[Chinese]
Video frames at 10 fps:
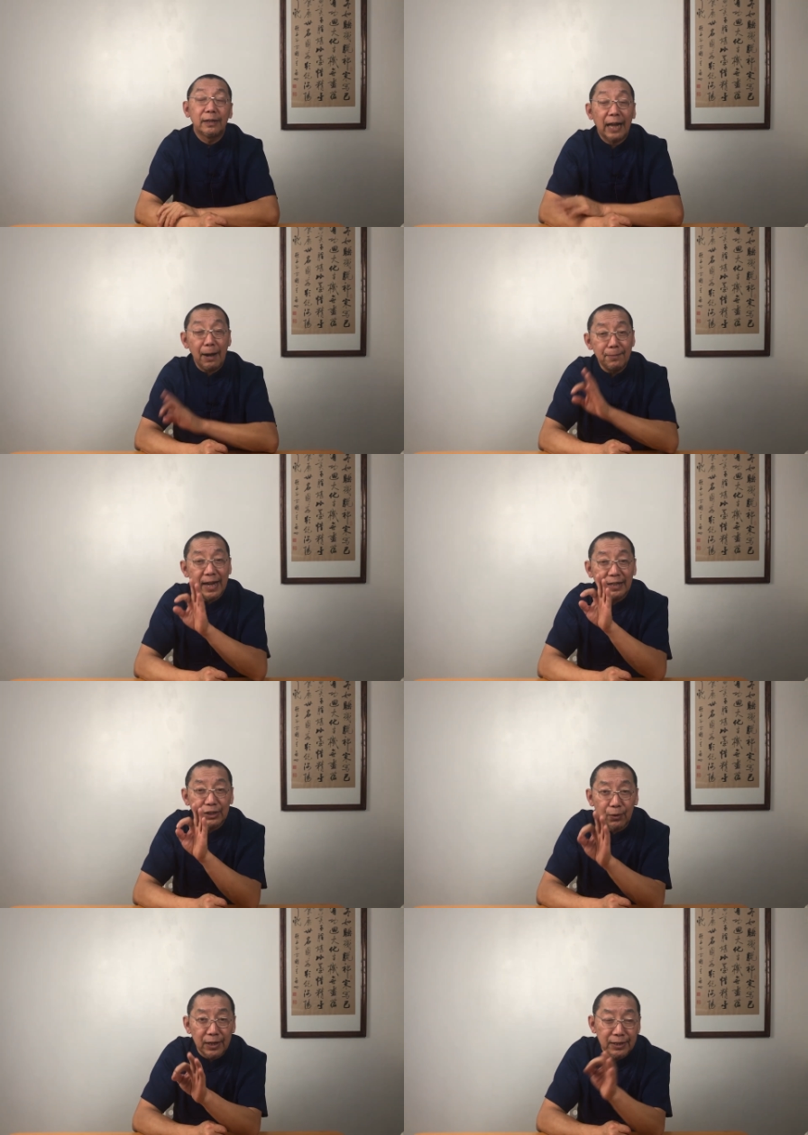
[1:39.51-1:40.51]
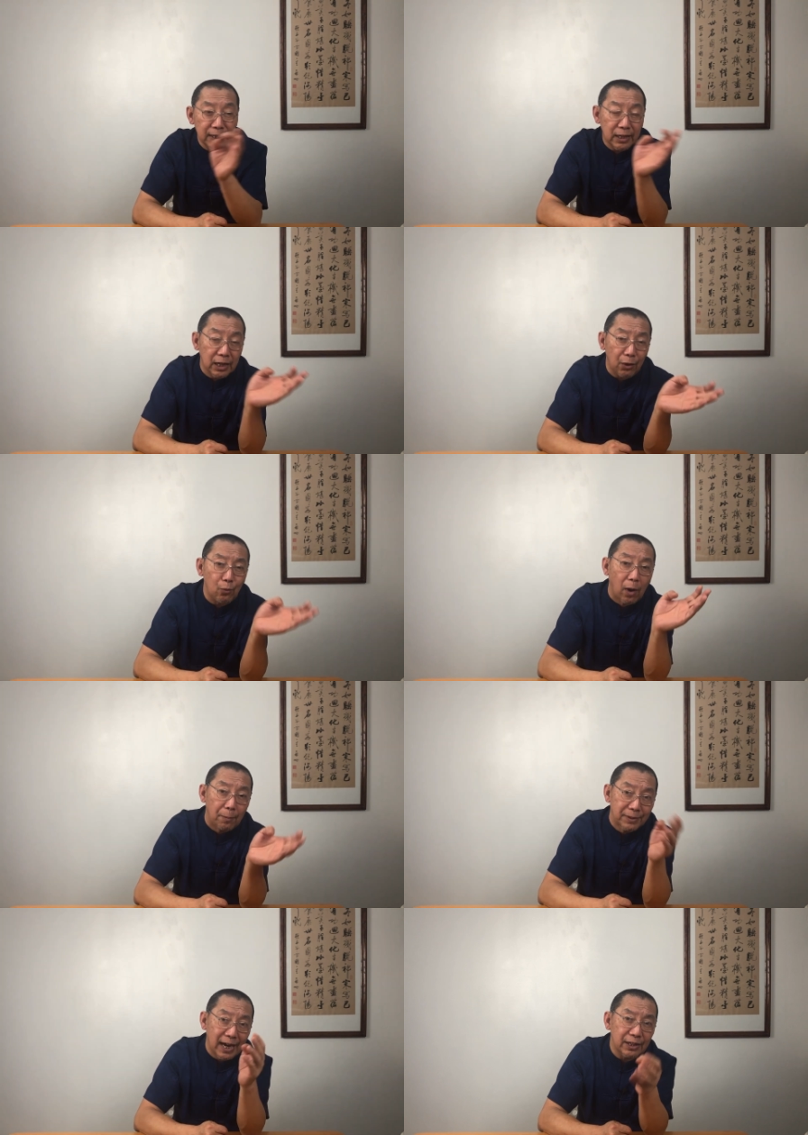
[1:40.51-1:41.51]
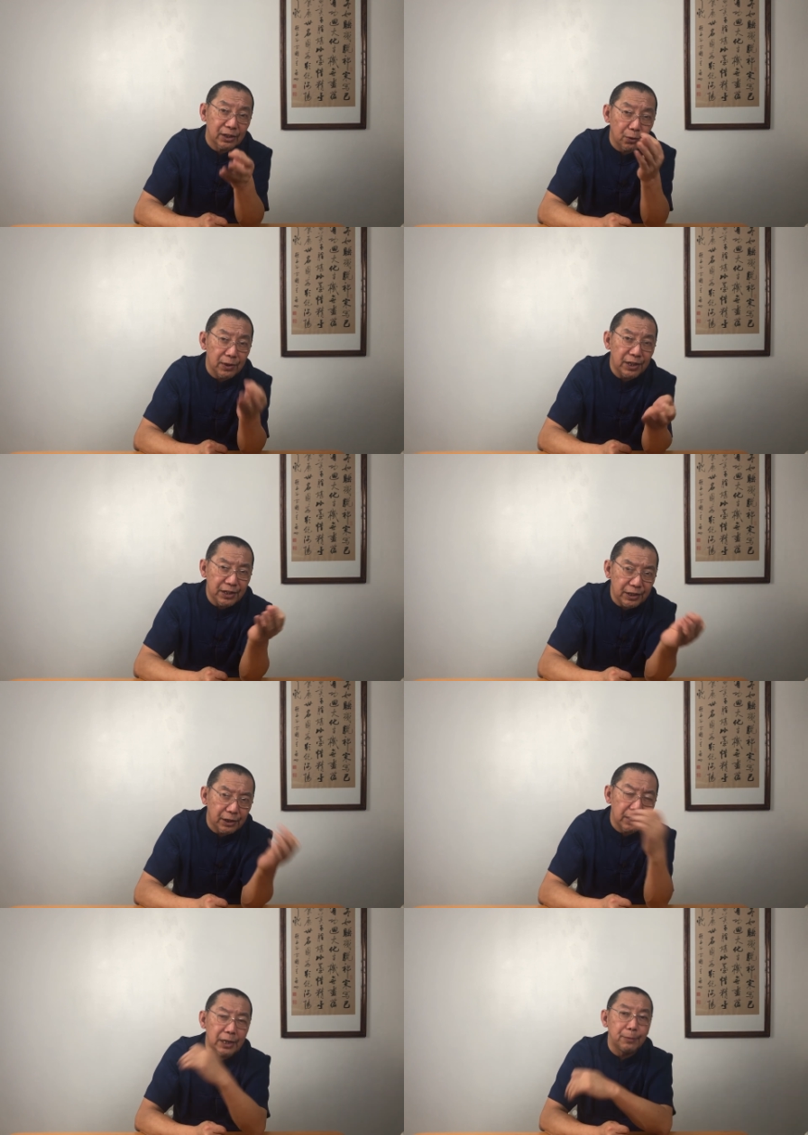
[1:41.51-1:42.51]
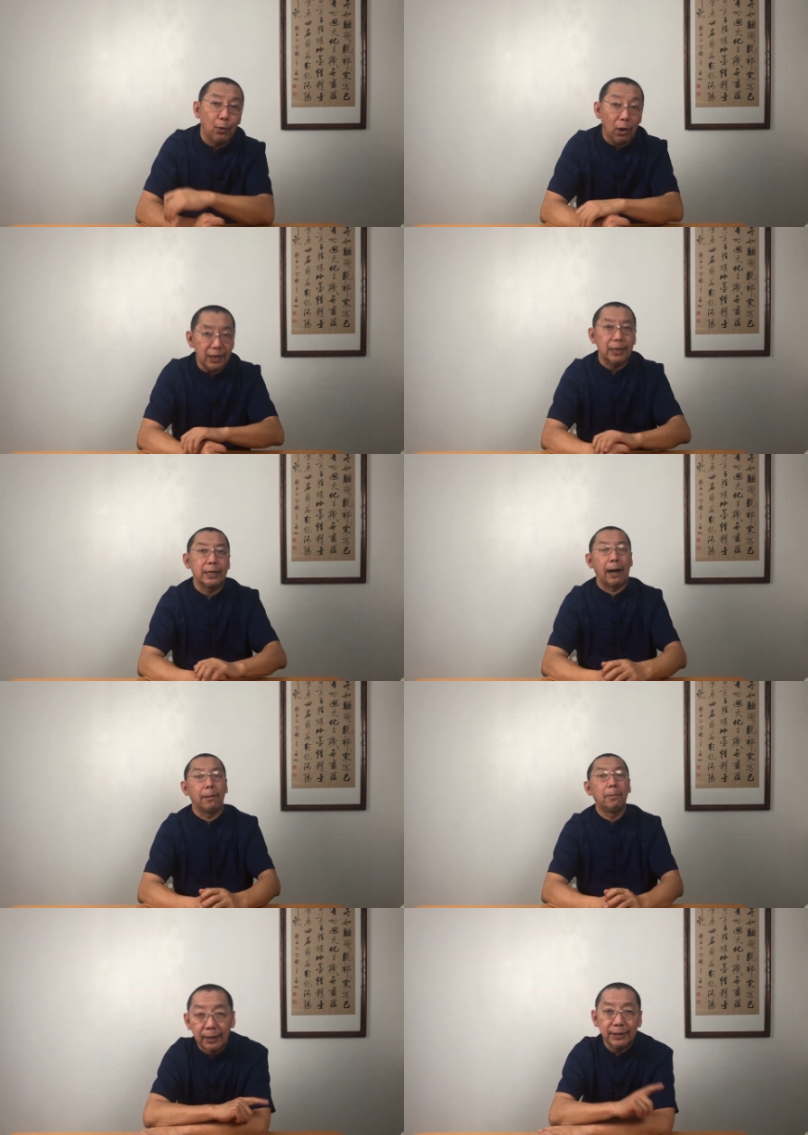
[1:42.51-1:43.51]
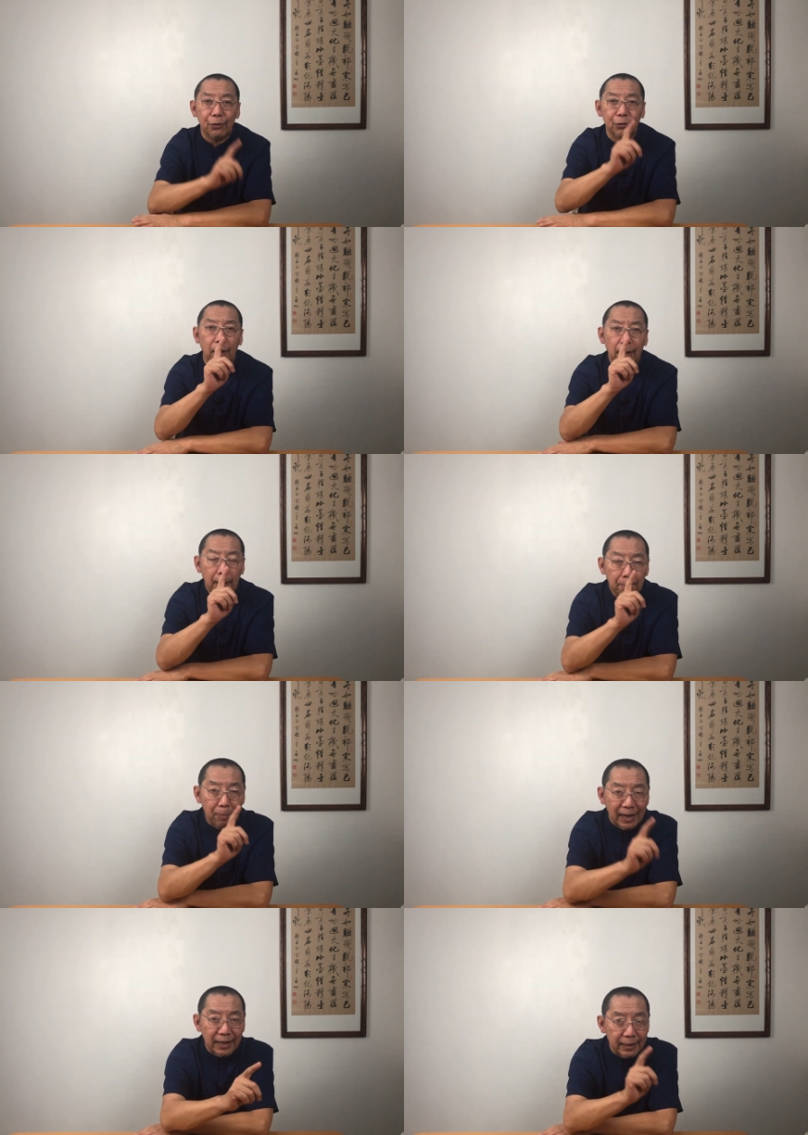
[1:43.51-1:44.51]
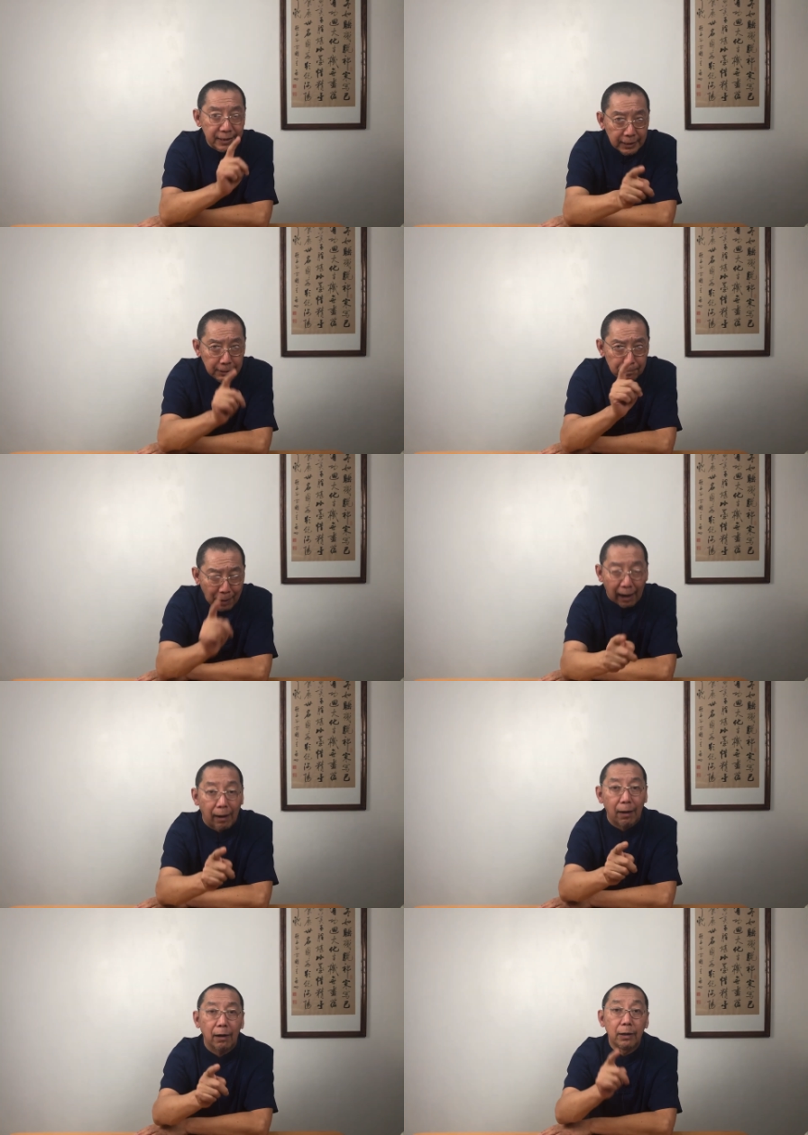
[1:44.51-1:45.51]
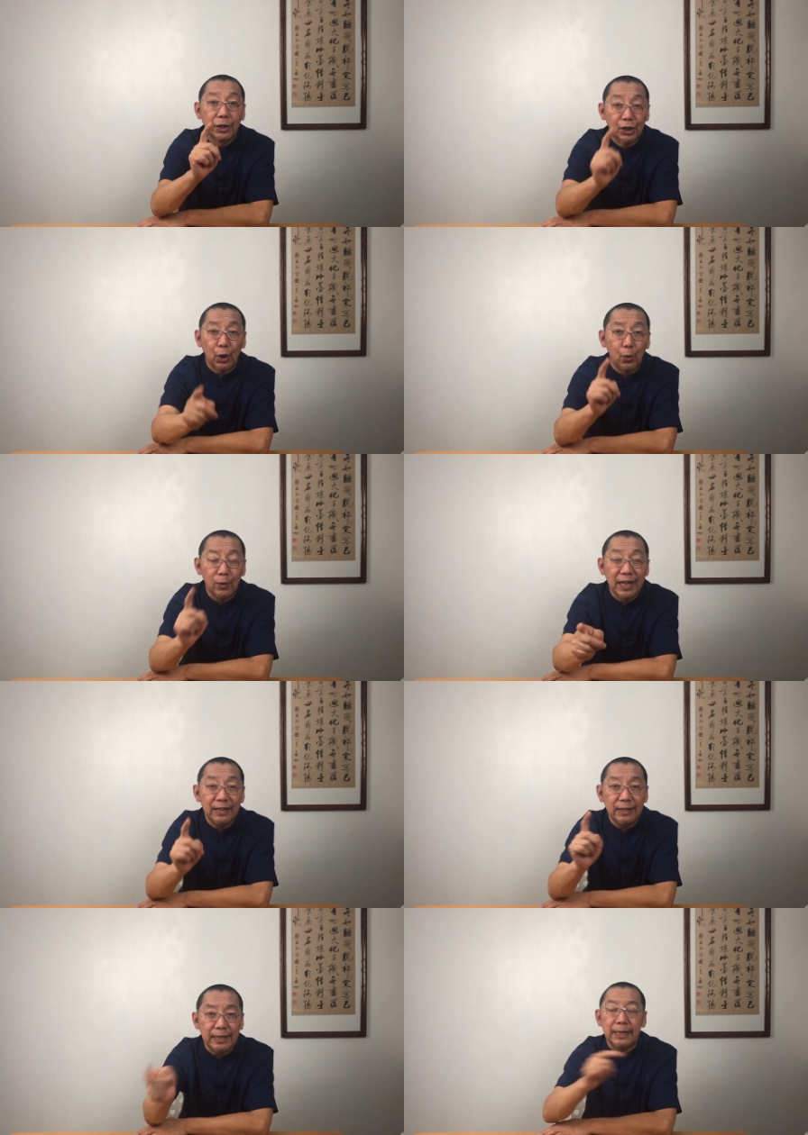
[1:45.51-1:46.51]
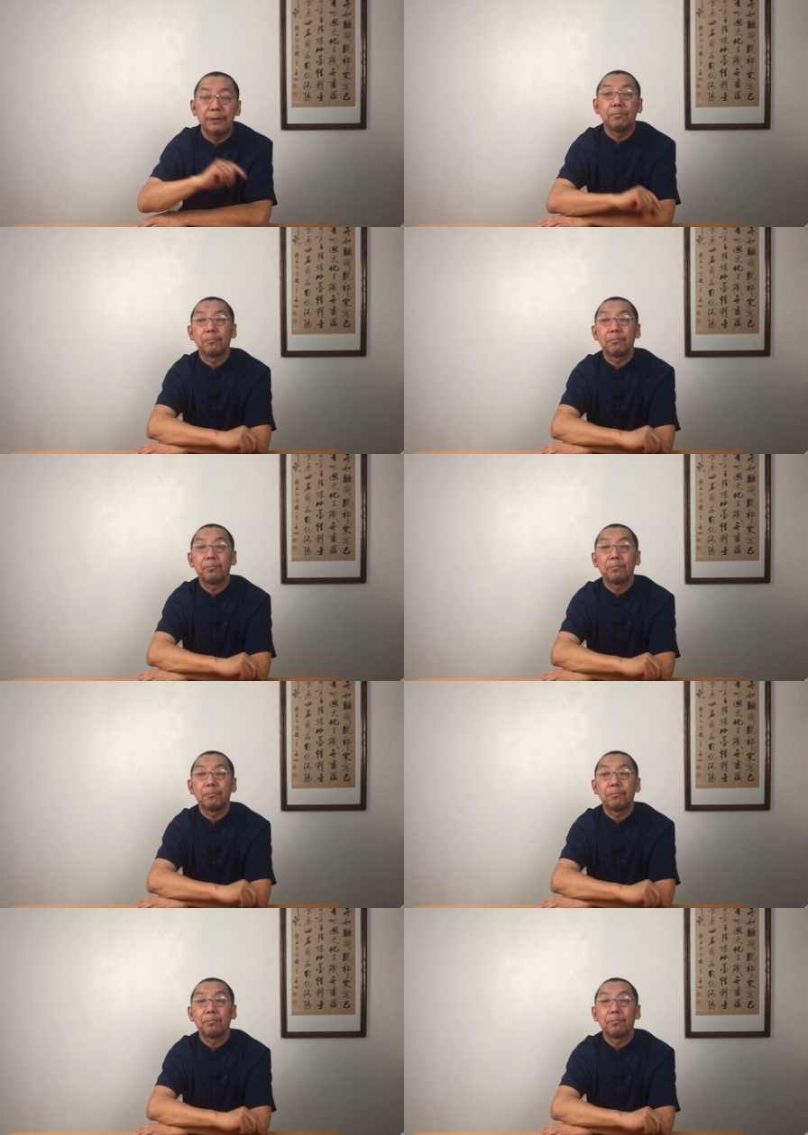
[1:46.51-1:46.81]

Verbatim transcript: 他们家那收音机和我们家那收音机是一模一样，叫做北京牌收音机。